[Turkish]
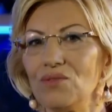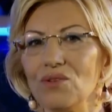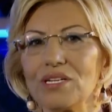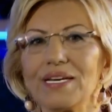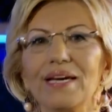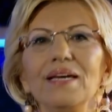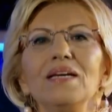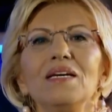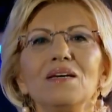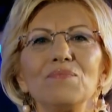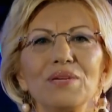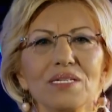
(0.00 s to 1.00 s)
ülke
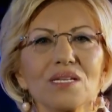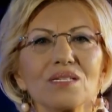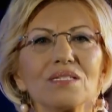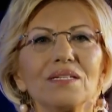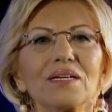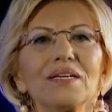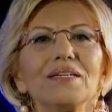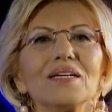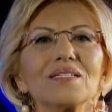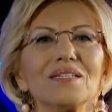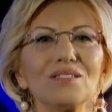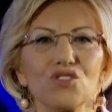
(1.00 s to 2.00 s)
kasasındaki
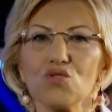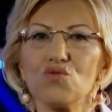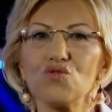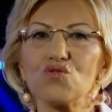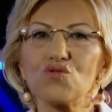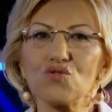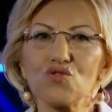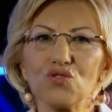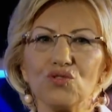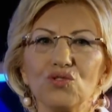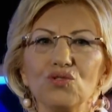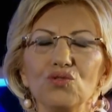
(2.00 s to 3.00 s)
yasa dışı
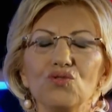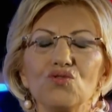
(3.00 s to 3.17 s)
uyuşturucunun